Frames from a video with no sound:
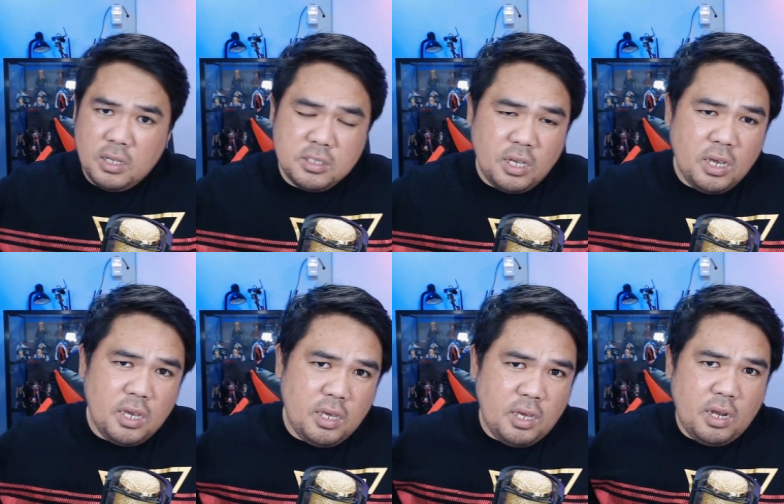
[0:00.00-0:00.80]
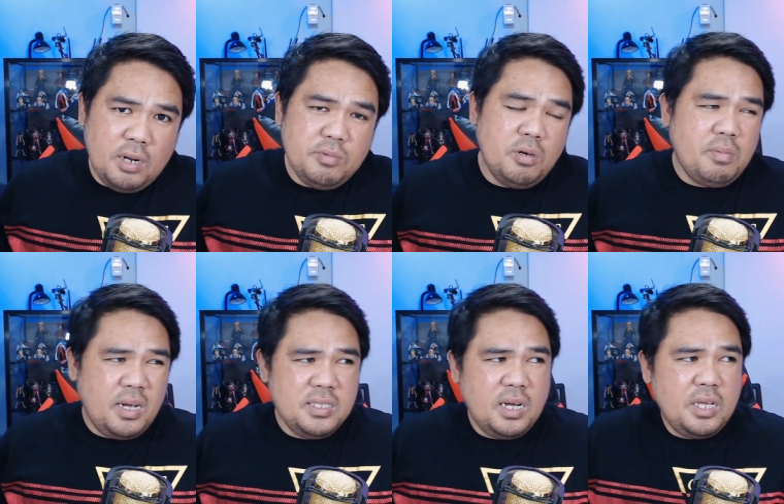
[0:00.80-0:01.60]
Kasi alam nyo,
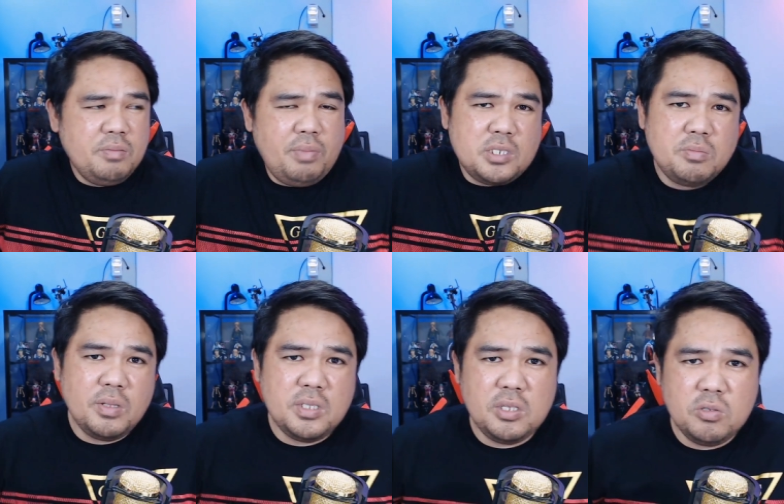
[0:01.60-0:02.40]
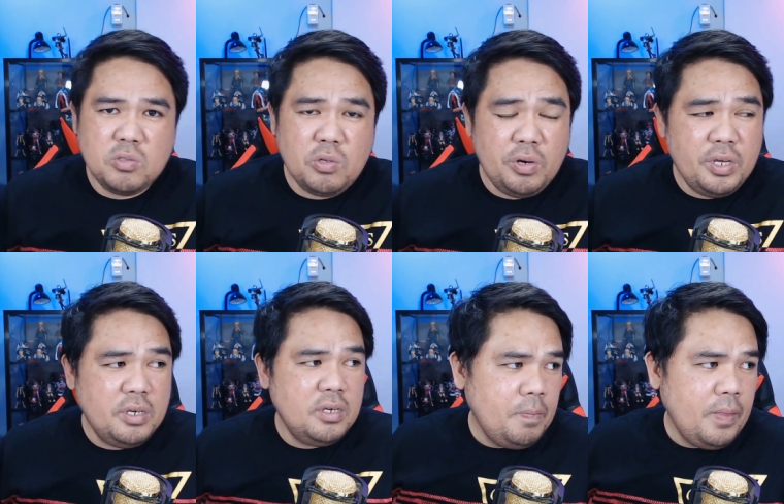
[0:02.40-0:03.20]
magandang investment din yung toy
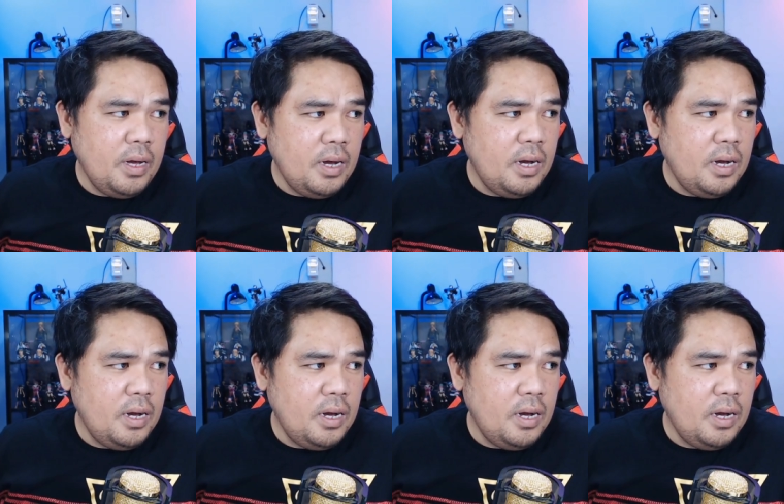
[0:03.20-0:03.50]
na